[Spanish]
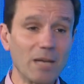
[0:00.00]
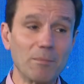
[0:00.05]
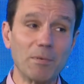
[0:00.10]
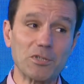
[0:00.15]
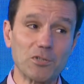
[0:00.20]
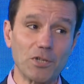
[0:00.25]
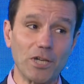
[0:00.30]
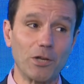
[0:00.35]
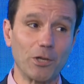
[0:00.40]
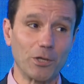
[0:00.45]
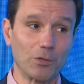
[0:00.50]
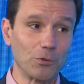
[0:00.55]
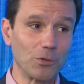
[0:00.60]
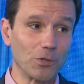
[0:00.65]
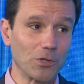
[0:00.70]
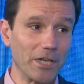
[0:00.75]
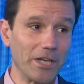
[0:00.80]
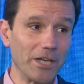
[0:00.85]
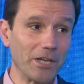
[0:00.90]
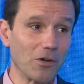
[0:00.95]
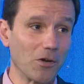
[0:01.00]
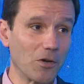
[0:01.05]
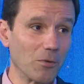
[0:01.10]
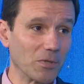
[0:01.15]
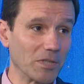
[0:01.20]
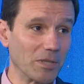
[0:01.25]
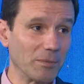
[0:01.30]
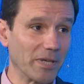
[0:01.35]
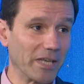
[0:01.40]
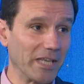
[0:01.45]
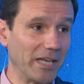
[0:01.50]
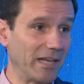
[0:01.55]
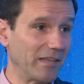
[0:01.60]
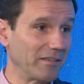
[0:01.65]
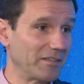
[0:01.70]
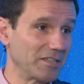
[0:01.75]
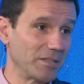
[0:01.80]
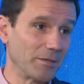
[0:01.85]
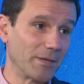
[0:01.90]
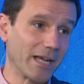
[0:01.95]
La mayoría de los estudios clínicos, como te
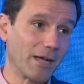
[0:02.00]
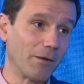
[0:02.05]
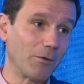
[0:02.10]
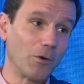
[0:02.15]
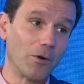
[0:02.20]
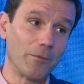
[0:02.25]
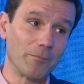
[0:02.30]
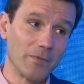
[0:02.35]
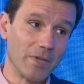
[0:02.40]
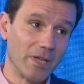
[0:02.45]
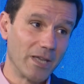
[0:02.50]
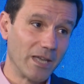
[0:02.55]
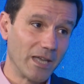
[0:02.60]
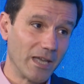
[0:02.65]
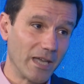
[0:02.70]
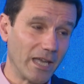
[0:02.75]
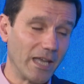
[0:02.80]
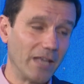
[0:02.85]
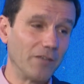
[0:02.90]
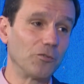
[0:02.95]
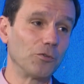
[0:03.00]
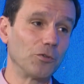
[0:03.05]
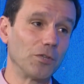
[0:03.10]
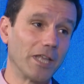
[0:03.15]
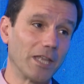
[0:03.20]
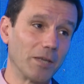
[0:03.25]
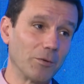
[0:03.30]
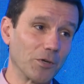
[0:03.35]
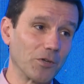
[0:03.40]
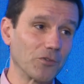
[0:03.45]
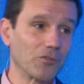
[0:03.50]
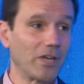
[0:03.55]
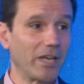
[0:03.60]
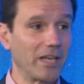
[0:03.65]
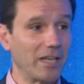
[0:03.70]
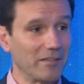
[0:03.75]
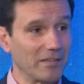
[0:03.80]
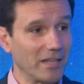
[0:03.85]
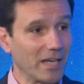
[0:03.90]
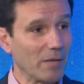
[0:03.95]
imaginarás, se lleva a cabo en, Ciudad de Buenos
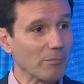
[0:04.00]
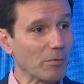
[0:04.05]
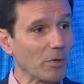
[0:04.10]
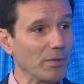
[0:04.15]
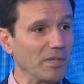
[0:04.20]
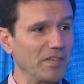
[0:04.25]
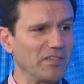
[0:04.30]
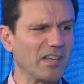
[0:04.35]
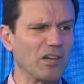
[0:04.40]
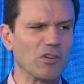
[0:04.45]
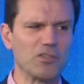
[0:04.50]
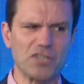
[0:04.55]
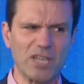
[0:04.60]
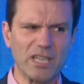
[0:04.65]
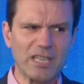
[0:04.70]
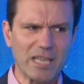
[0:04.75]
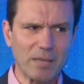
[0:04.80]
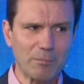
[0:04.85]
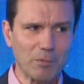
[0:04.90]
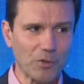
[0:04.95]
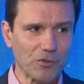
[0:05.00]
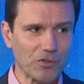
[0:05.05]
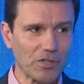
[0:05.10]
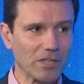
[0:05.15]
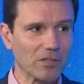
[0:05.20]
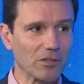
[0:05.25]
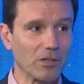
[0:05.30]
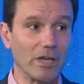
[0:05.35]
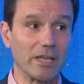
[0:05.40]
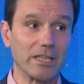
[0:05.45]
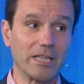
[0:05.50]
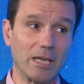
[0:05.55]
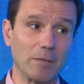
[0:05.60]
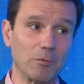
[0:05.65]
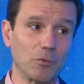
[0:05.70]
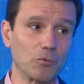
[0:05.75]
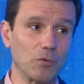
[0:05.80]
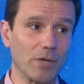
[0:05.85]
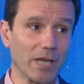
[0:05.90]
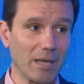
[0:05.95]
Aires y en la provincia, el 80%. Ahí
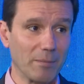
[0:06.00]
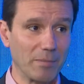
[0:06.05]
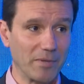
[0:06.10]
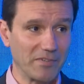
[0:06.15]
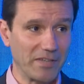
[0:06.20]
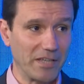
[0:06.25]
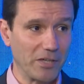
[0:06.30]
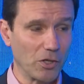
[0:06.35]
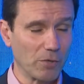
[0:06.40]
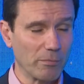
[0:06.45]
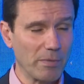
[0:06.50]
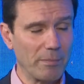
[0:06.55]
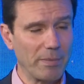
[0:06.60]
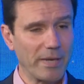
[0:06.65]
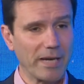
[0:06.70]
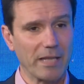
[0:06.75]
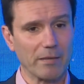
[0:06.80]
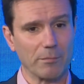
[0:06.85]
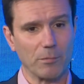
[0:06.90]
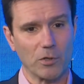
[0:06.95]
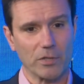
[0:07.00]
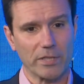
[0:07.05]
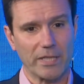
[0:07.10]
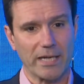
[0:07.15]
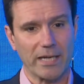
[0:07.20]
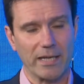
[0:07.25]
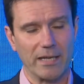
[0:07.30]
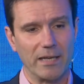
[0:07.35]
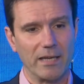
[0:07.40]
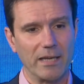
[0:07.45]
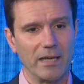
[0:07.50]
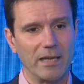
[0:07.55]
tenemos una capacidad enorme para exportar.